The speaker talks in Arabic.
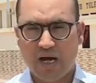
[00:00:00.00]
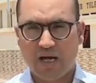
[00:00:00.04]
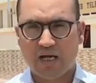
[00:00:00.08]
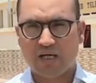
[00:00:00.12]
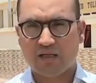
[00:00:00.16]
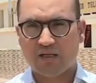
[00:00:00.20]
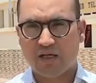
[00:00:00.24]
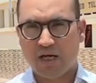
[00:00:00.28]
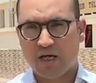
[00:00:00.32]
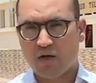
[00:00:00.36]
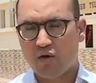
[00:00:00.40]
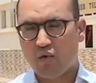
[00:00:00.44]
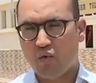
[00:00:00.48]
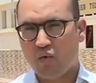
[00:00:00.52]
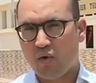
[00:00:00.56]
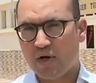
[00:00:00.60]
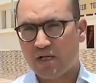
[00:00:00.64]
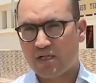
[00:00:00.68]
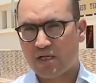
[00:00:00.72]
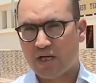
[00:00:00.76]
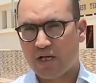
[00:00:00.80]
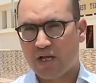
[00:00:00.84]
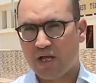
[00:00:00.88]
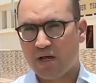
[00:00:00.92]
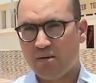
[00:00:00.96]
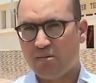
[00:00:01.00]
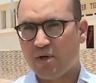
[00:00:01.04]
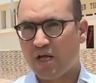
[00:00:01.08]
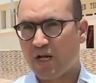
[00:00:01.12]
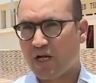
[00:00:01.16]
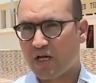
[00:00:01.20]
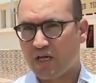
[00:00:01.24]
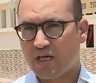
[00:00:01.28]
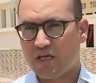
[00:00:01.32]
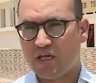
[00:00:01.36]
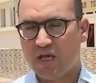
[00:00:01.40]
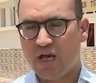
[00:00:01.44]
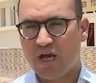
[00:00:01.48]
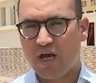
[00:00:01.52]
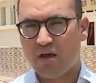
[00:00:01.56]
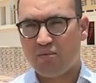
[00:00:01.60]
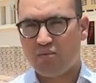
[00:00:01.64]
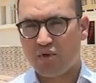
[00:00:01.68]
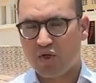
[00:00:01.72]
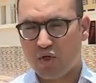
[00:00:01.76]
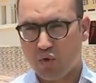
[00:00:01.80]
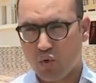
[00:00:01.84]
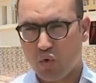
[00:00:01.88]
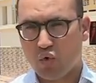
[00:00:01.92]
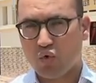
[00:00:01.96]
قائد القوات
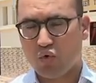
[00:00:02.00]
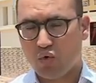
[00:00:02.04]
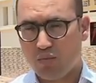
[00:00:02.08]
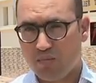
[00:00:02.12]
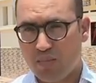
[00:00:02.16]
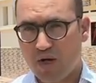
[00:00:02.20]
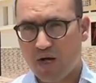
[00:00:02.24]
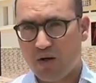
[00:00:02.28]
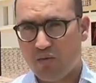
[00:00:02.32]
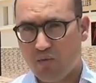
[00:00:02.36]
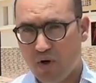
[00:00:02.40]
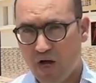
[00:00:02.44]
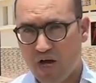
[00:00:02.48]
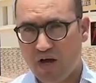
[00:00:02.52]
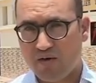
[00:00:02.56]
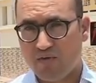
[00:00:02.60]
الأمريكية بأوروبا